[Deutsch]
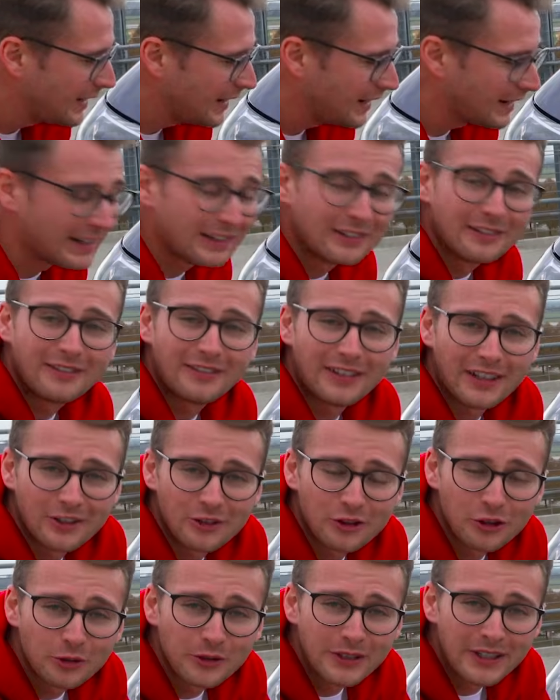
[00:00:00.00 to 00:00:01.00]
ja
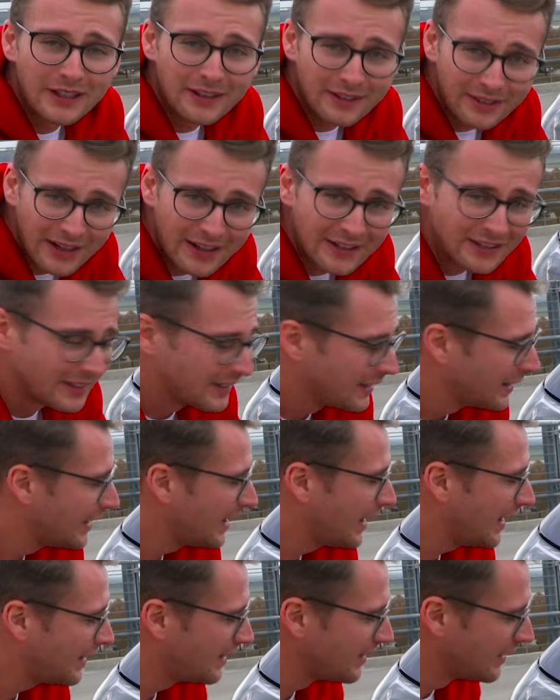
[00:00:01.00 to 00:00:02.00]
fast schon dezent.
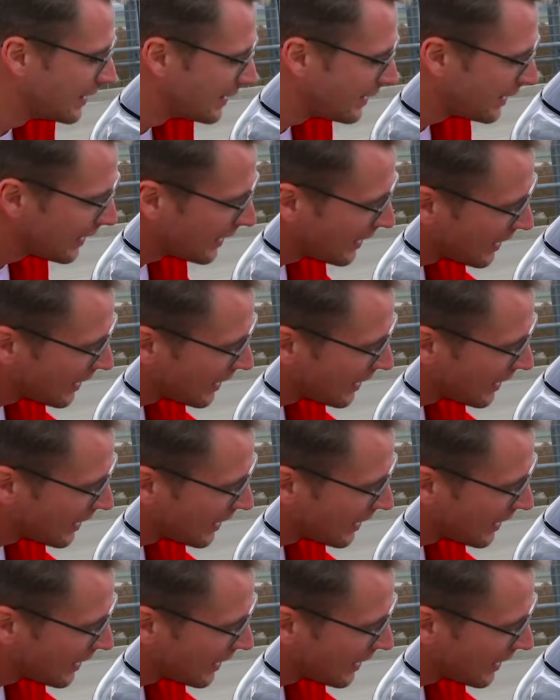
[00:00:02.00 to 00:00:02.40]
Es sind